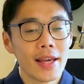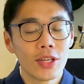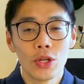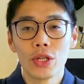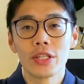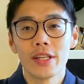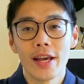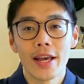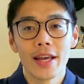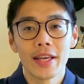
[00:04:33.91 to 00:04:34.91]
急須
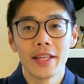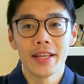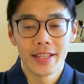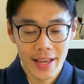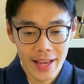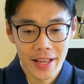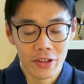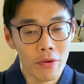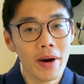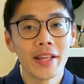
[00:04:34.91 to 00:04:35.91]
で入れて
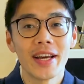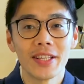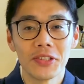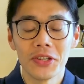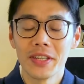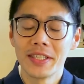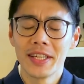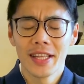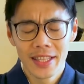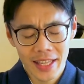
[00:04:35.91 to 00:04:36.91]
飲まないと、
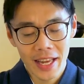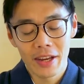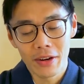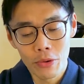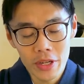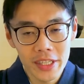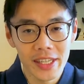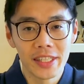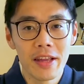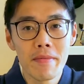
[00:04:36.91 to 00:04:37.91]
絶対美味しい
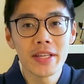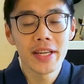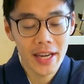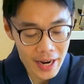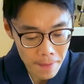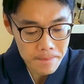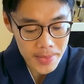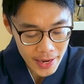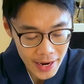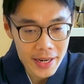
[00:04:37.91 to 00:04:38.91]
味出ませんから、
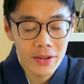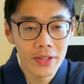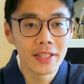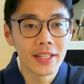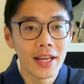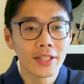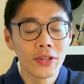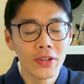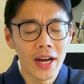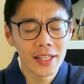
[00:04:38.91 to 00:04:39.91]
あれをですね、
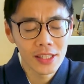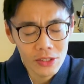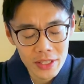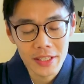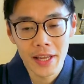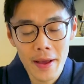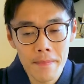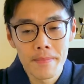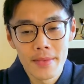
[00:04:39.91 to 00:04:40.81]
その味をですね、